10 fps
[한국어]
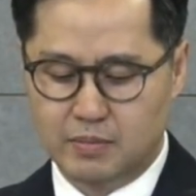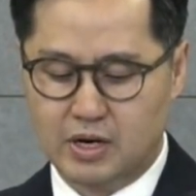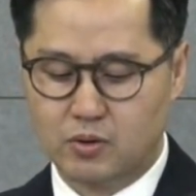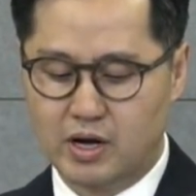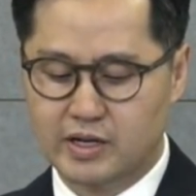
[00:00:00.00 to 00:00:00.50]

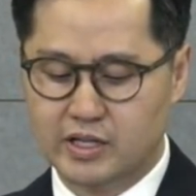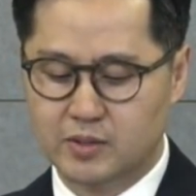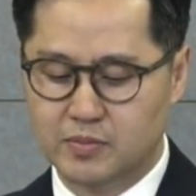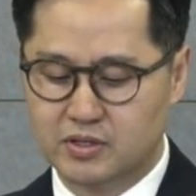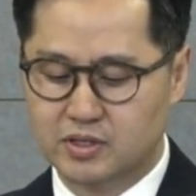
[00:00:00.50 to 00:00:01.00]
바로
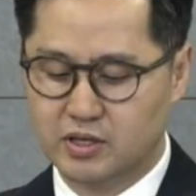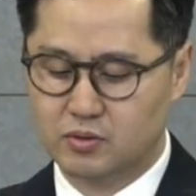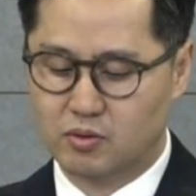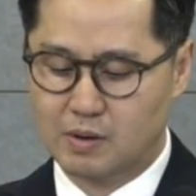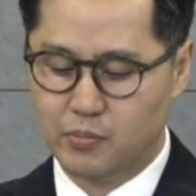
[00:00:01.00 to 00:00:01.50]
하나님의
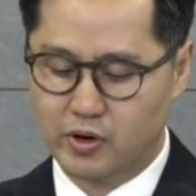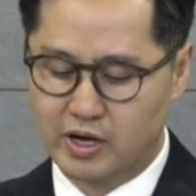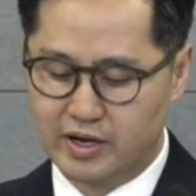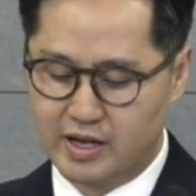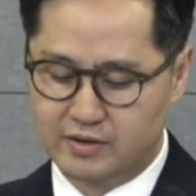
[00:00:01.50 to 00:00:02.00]
지혜로
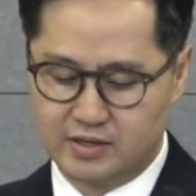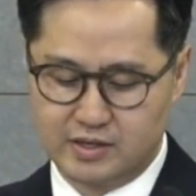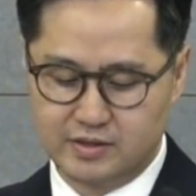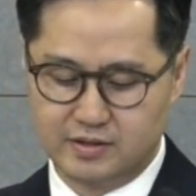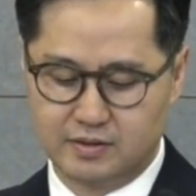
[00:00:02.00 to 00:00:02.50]
화평하게 하는
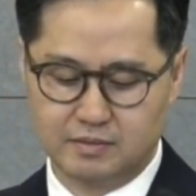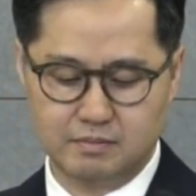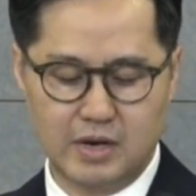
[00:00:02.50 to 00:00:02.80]
자는